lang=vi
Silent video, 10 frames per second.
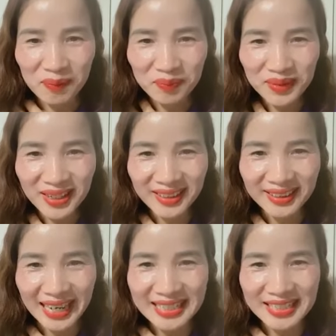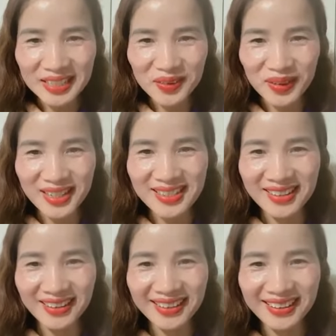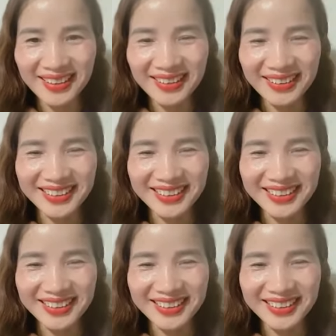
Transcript: cầm tiền tài chính của thế giới.